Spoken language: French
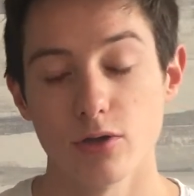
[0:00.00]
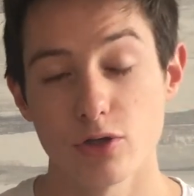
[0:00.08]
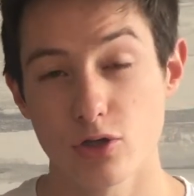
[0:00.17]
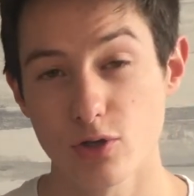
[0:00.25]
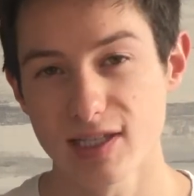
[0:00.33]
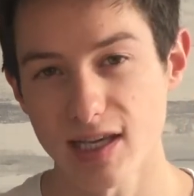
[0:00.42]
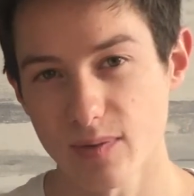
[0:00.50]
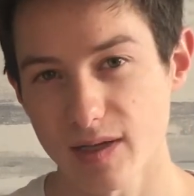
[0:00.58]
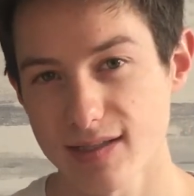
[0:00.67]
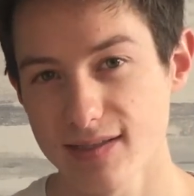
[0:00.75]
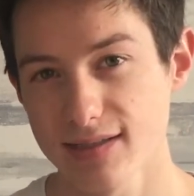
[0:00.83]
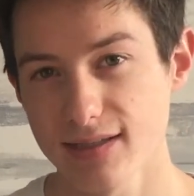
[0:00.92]
Je tiens à
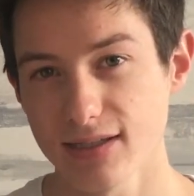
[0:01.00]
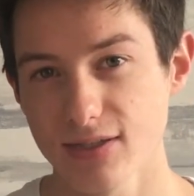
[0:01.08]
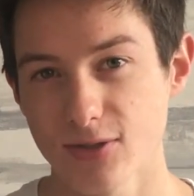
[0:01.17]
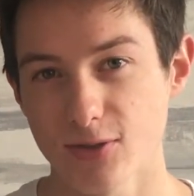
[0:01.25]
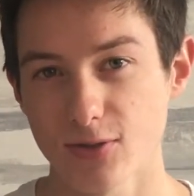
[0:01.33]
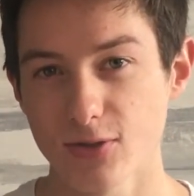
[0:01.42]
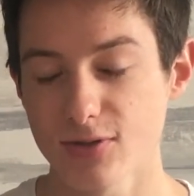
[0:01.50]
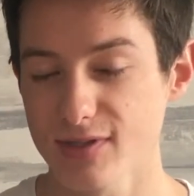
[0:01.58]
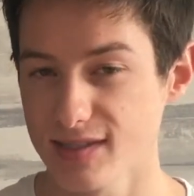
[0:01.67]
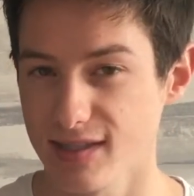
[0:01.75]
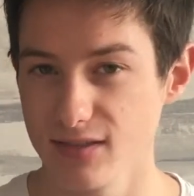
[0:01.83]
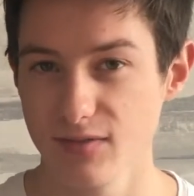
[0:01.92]
préciser que
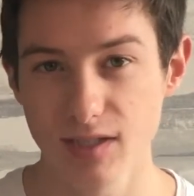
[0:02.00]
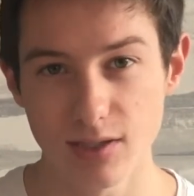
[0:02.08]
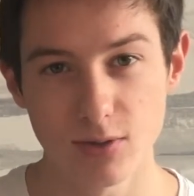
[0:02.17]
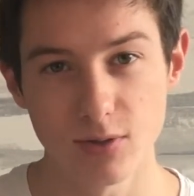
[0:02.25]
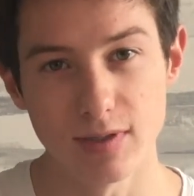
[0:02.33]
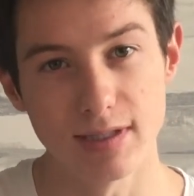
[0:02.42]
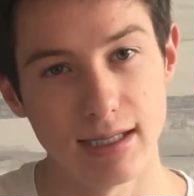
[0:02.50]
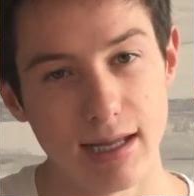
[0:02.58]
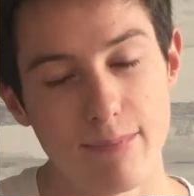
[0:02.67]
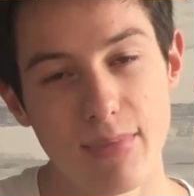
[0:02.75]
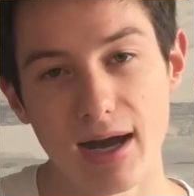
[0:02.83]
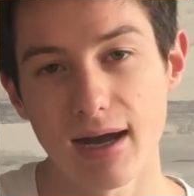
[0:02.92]
cette vidéo
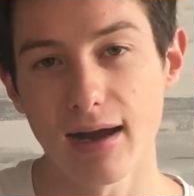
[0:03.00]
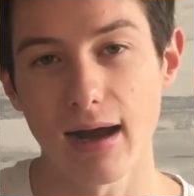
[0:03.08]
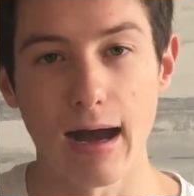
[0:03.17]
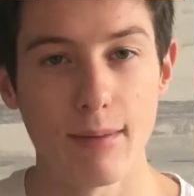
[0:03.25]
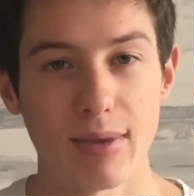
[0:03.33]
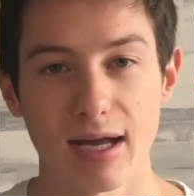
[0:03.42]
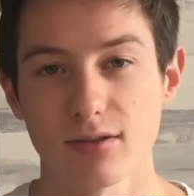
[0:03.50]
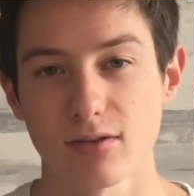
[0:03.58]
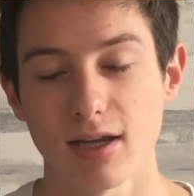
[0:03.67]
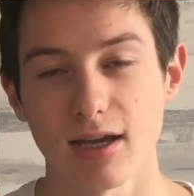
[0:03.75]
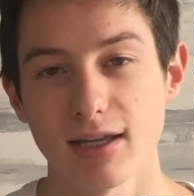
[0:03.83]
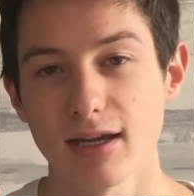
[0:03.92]
n'est pas un
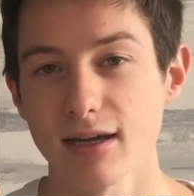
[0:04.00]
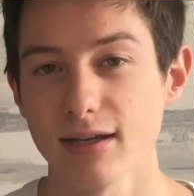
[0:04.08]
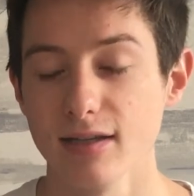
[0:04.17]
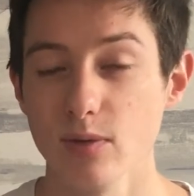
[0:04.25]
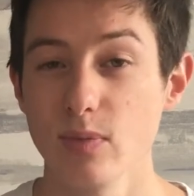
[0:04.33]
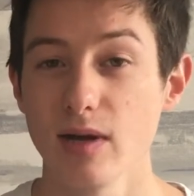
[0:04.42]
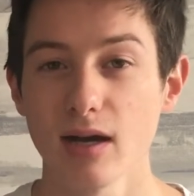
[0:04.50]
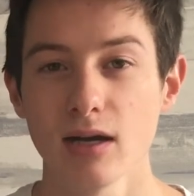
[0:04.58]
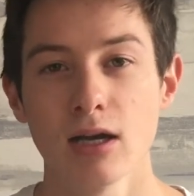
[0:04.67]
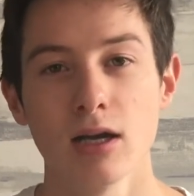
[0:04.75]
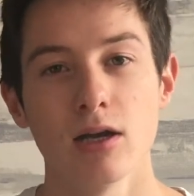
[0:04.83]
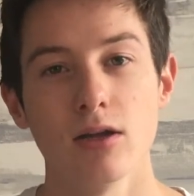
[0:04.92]
partenariat, n'est pas
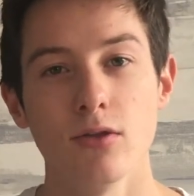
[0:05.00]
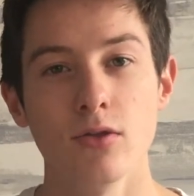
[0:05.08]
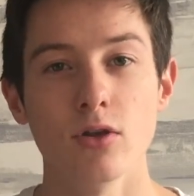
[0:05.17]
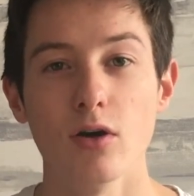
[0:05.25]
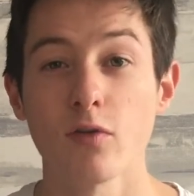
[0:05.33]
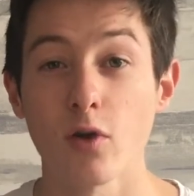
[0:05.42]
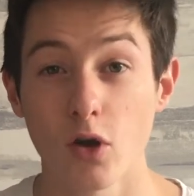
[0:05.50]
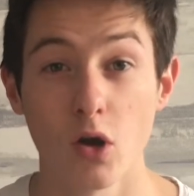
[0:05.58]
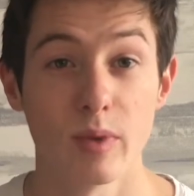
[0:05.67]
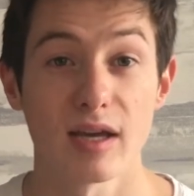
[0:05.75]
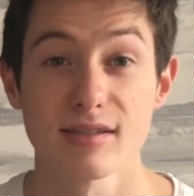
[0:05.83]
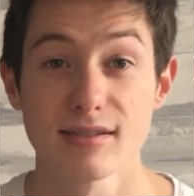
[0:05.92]
une offre
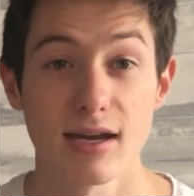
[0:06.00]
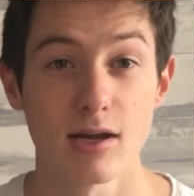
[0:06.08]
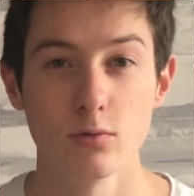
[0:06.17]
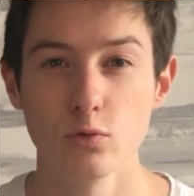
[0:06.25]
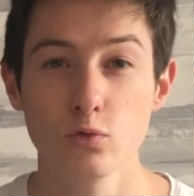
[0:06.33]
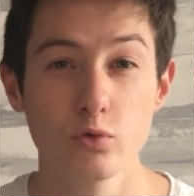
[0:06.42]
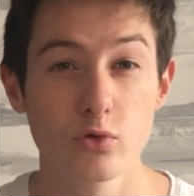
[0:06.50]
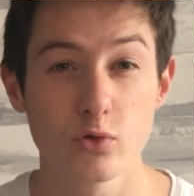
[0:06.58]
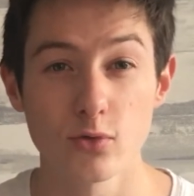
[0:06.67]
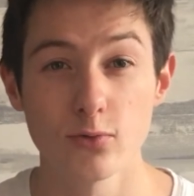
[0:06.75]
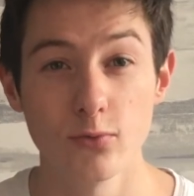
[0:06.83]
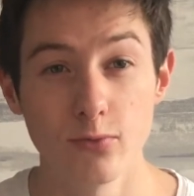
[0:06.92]
commerciale ou tout ce
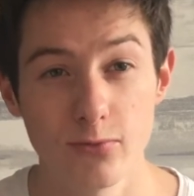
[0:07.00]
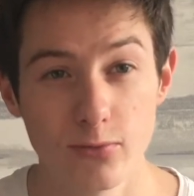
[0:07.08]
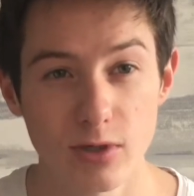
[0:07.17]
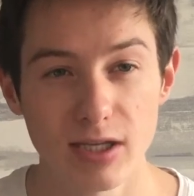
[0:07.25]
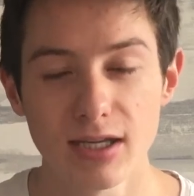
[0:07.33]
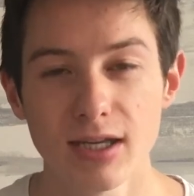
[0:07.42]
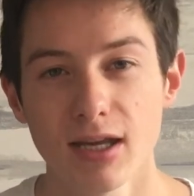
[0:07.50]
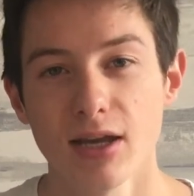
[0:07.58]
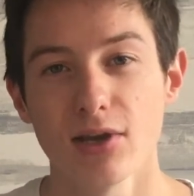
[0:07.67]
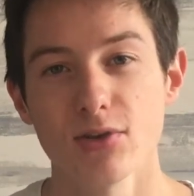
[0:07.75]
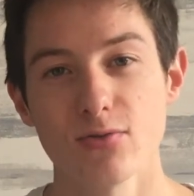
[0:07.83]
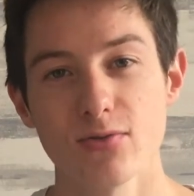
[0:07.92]
que vous voulez.
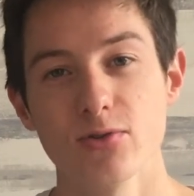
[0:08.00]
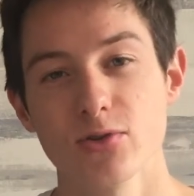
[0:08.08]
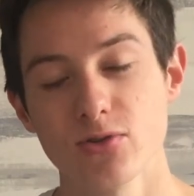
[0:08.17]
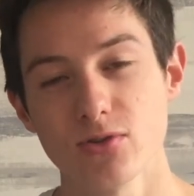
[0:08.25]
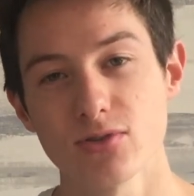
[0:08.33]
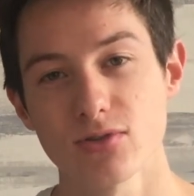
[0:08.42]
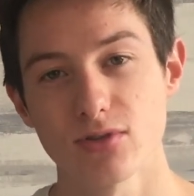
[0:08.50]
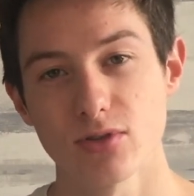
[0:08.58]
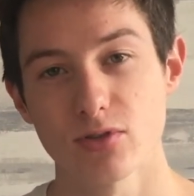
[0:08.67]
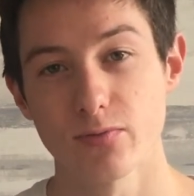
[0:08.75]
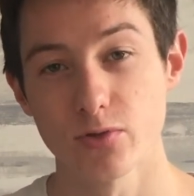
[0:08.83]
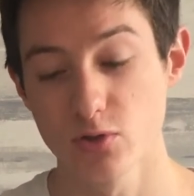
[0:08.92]
Je,
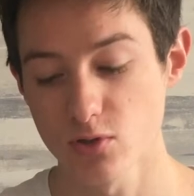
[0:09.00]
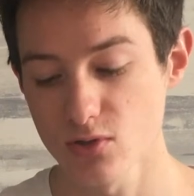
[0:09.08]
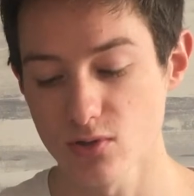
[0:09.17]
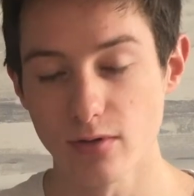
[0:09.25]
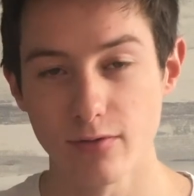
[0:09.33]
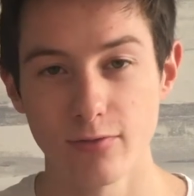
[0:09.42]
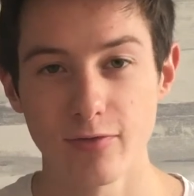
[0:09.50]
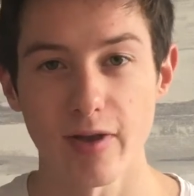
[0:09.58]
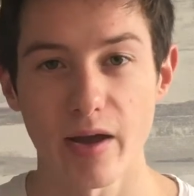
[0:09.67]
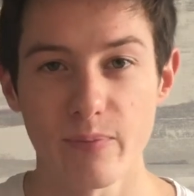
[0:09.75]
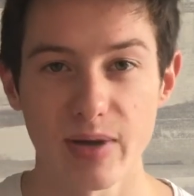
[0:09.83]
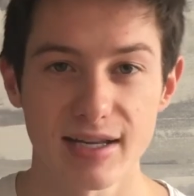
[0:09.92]
veux juste vous
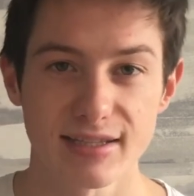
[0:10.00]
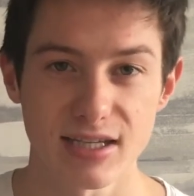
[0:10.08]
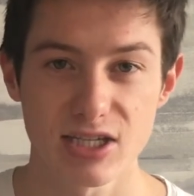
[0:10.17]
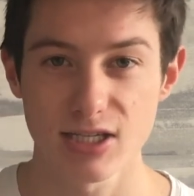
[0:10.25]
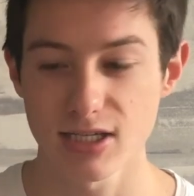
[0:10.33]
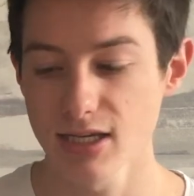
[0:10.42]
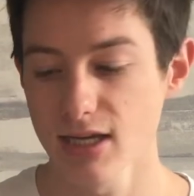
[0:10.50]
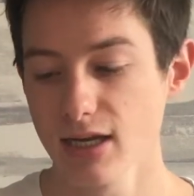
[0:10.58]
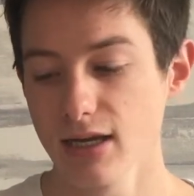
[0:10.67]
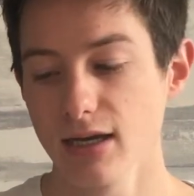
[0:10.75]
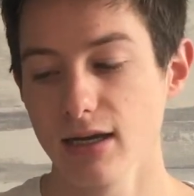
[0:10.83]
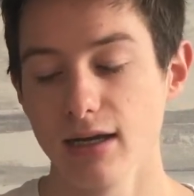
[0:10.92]
faire partager
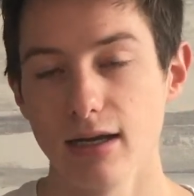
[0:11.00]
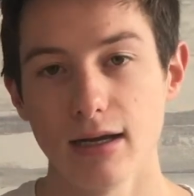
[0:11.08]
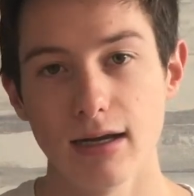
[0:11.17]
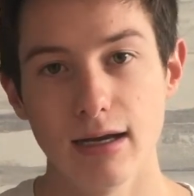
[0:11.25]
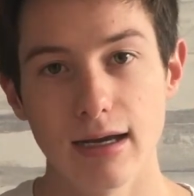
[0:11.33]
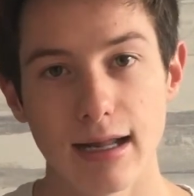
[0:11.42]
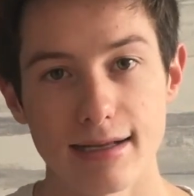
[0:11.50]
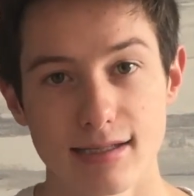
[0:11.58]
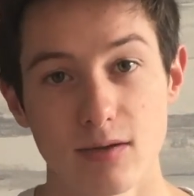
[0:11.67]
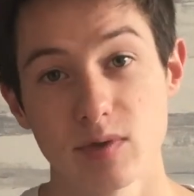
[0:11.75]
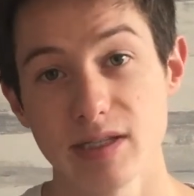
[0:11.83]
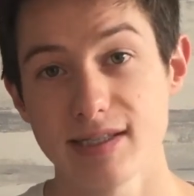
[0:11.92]
la
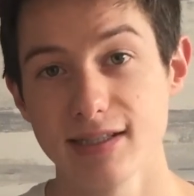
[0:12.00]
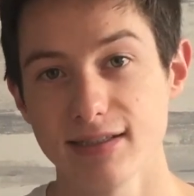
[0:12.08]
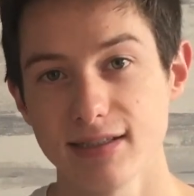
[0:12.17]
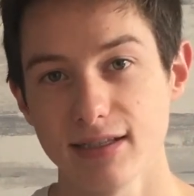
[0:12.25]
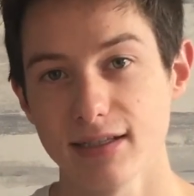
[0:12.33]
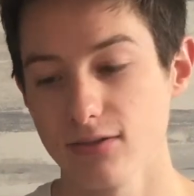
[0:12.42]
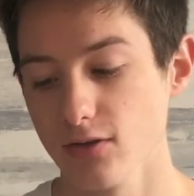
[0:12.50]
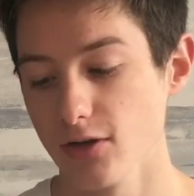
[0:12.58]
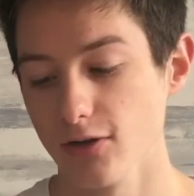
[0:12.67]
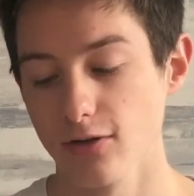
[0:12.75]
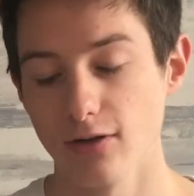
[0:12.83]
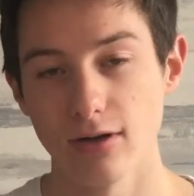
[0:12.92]
simplicité
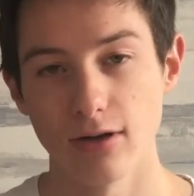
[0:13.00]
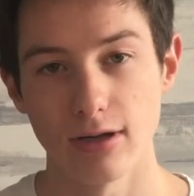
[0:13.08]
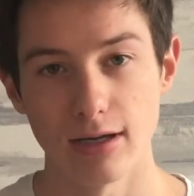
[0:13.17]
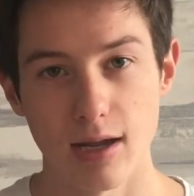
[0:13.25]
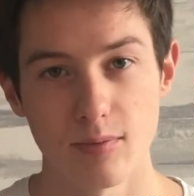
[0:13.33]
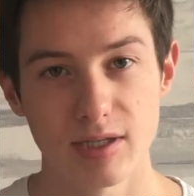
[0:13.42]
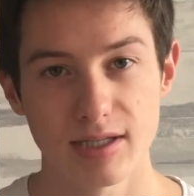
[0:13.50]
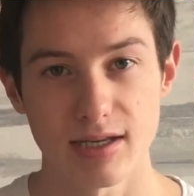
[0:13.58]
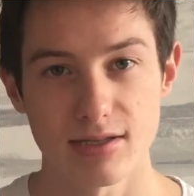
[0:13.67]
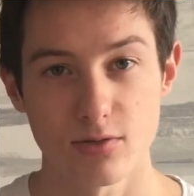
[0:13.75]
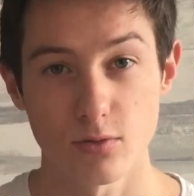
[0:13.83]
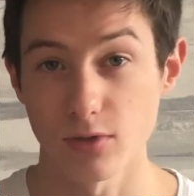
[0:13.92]
de
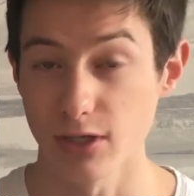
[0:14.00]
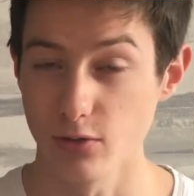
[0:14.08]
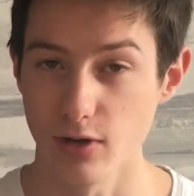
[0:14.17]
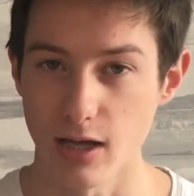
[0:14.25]
l'application et de